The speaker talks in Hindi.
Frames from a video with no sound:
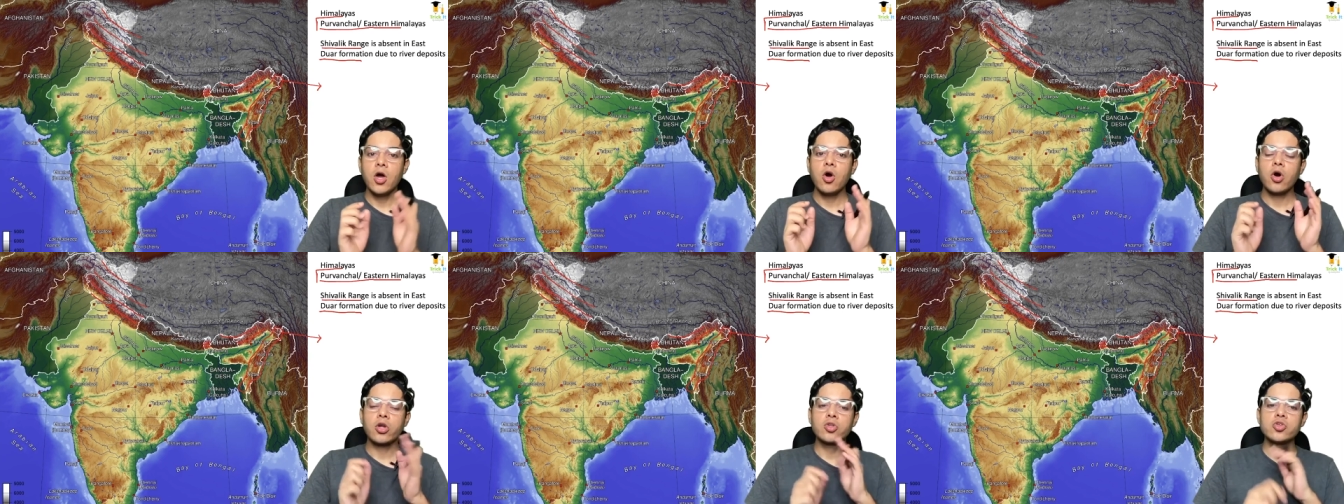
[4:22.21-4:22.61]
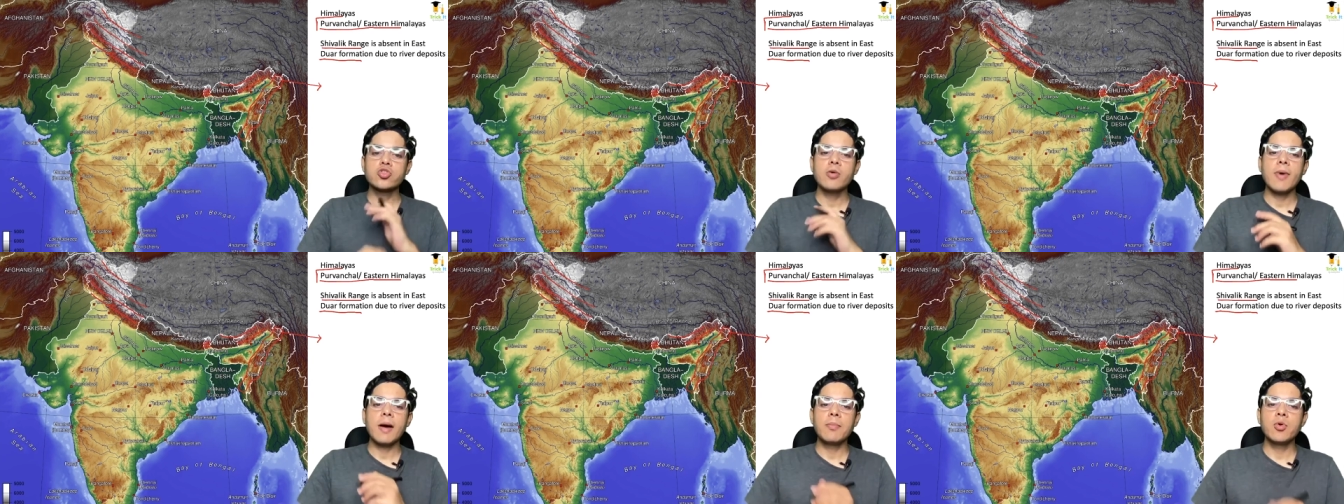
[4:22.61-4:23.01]
और
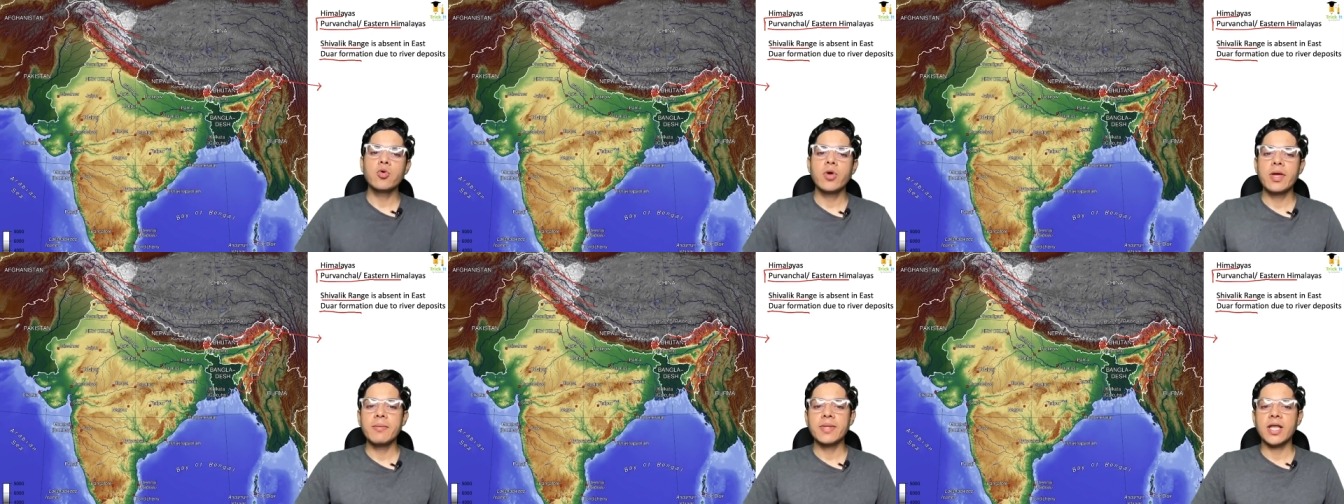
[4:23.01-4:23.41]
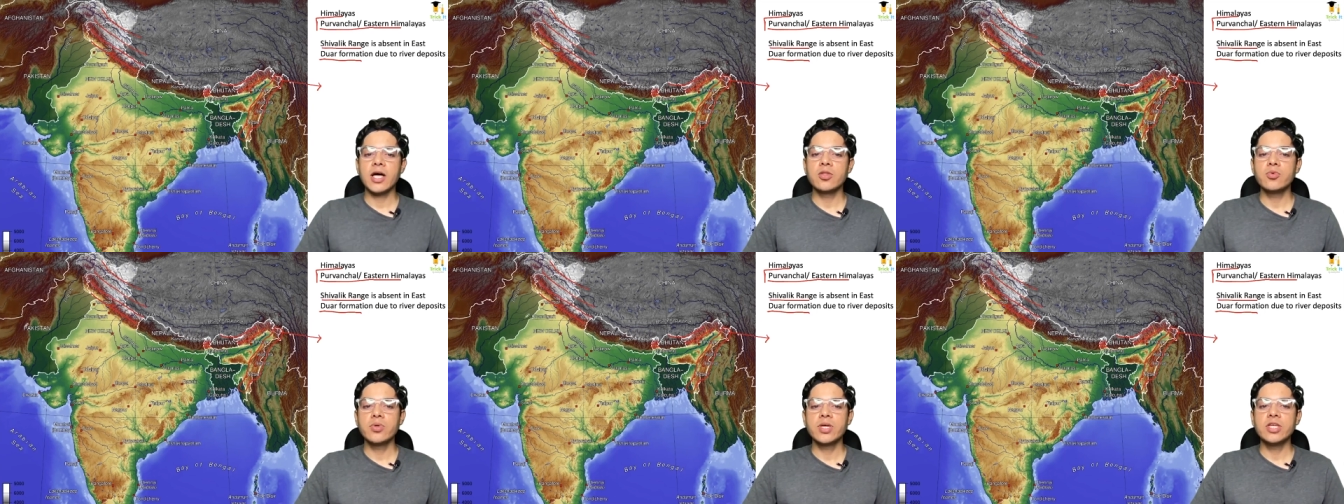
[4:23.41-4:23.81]
दोस्तों मैं आप लोगों को ये बता
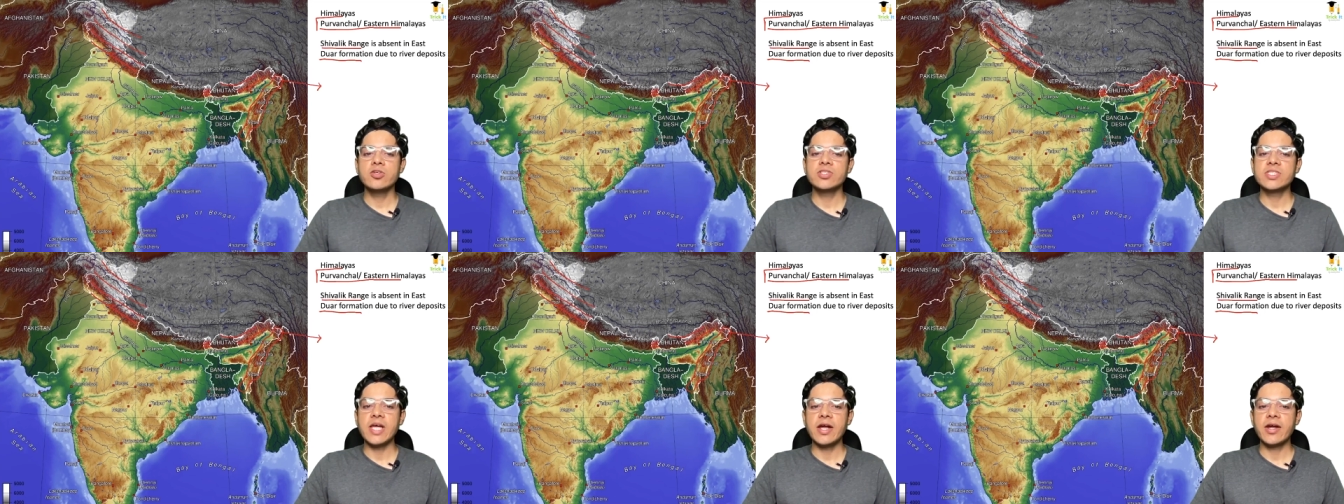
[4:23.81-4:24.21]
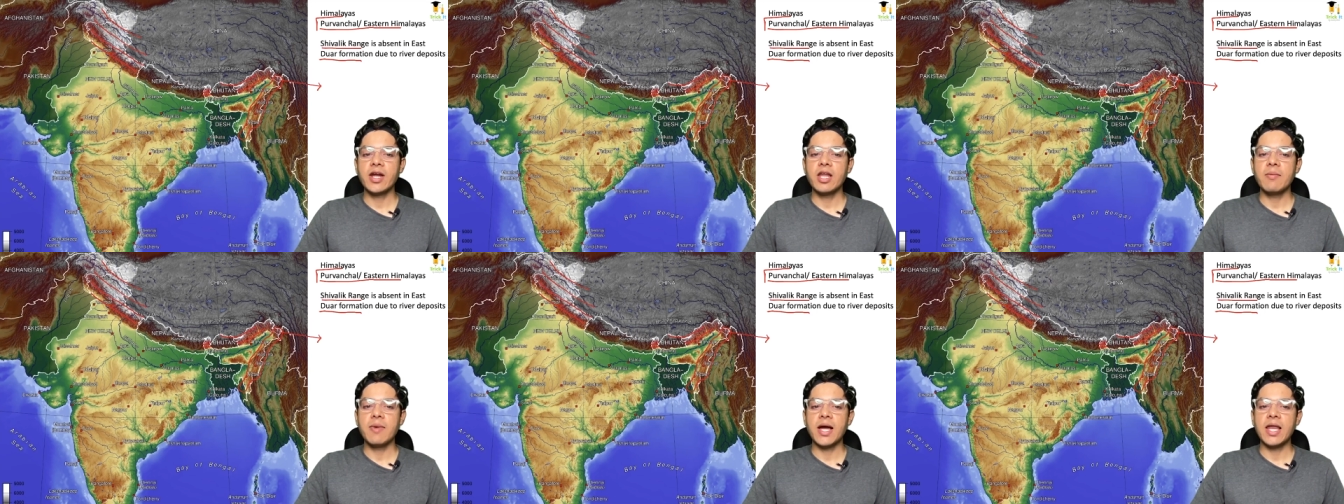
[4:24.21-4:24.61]
दूं कि जो
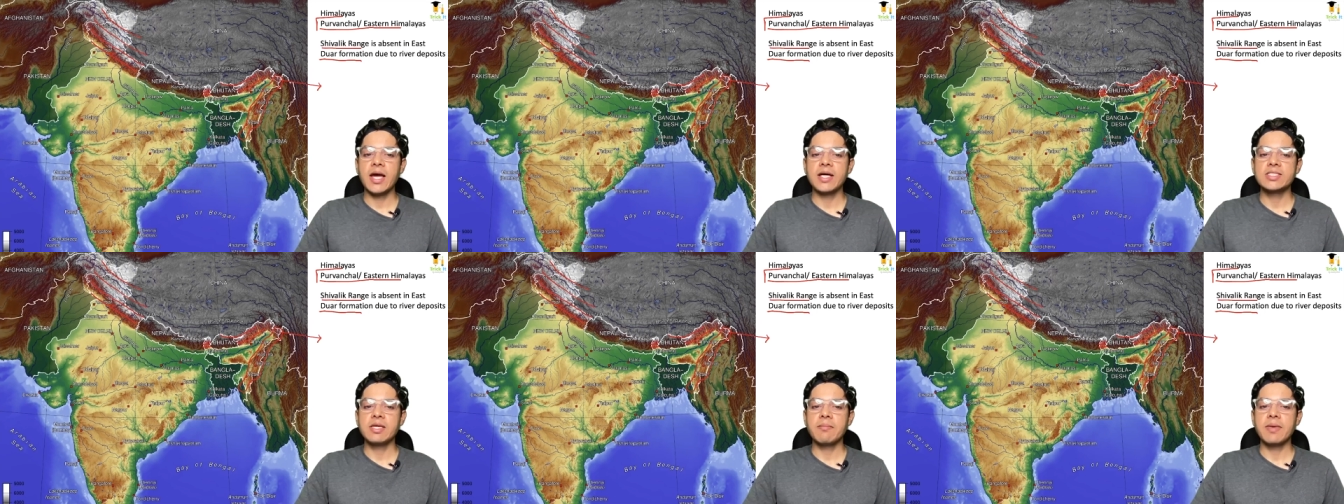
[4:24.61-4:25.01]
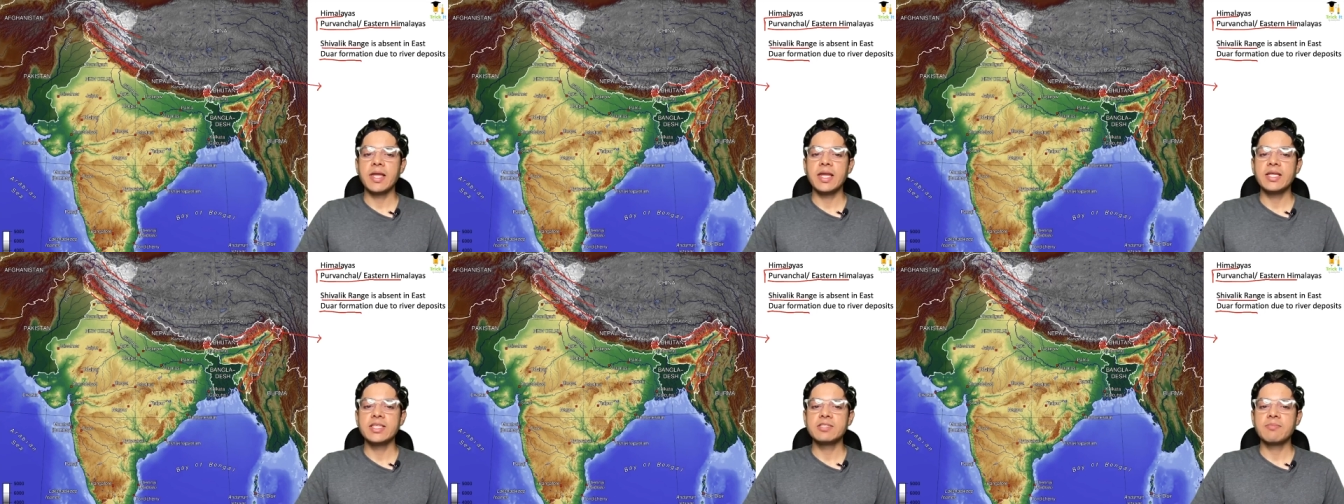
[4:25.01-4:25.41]
सेंट्रल हिमालयाज हैं
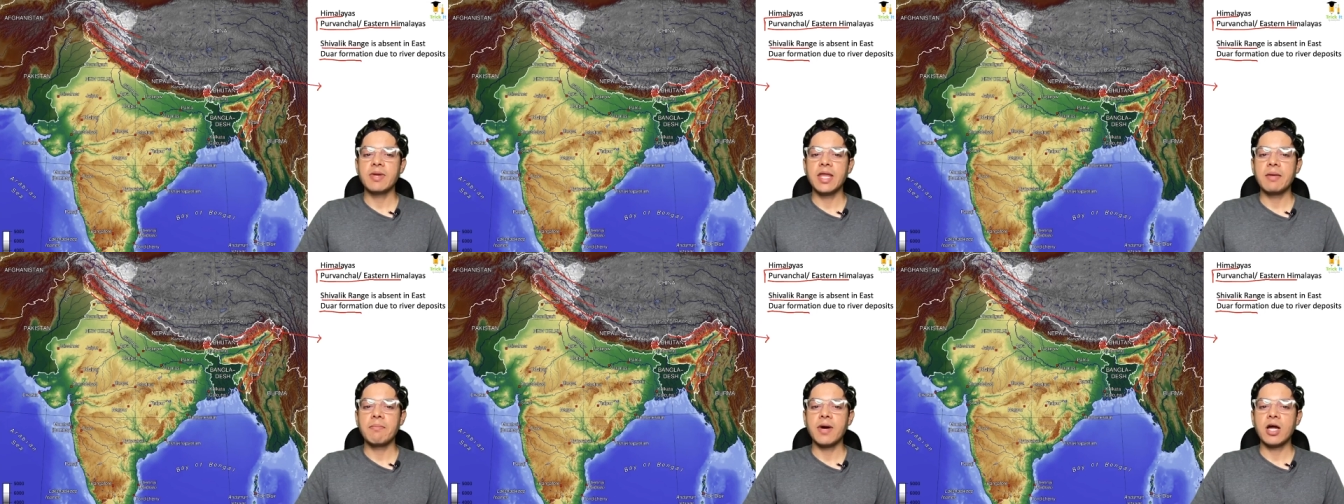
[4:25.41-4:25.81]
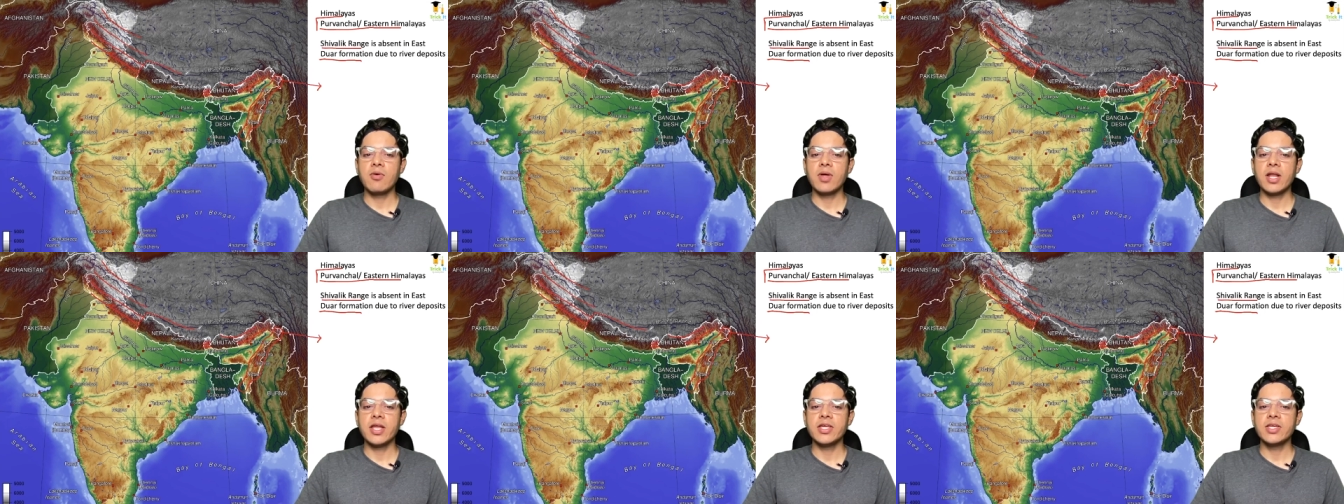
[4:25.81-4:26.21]
मेनली जिसमें नेपाल
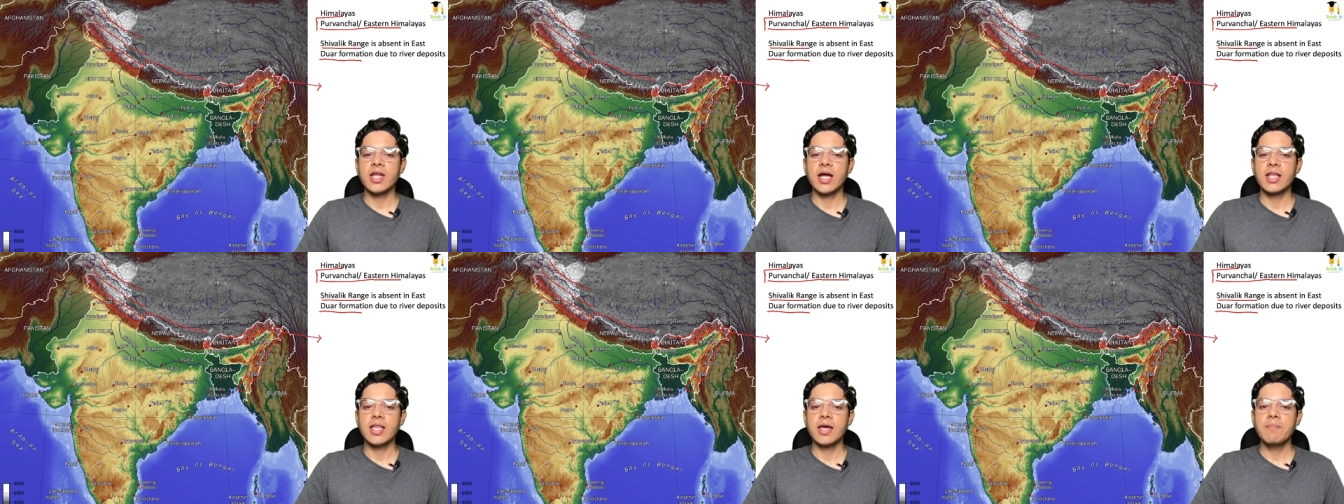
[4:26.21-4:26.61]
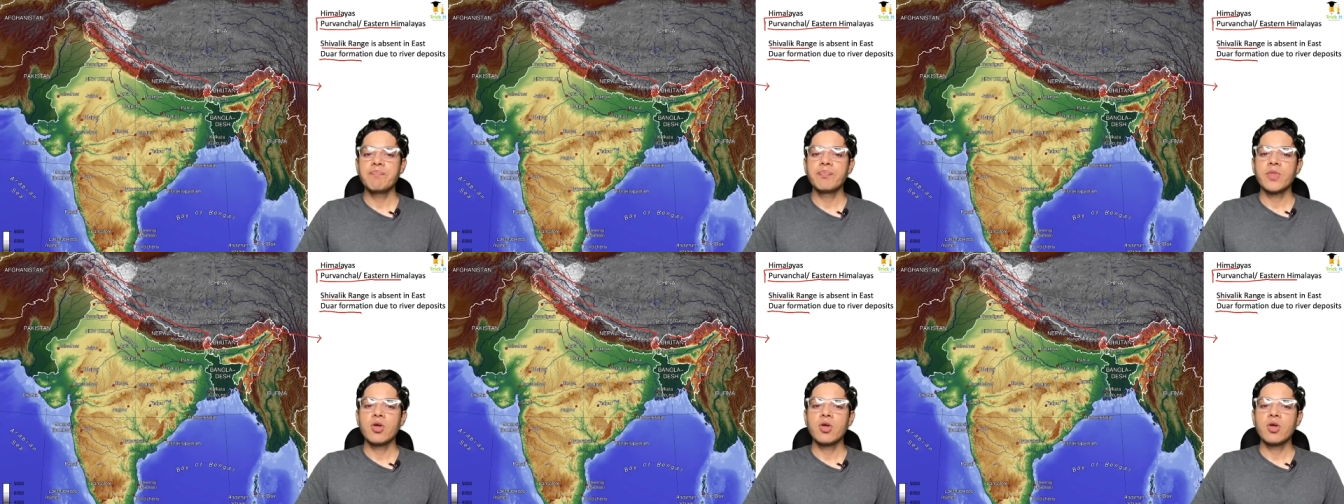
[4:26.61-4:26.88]
वाला रीजन आता है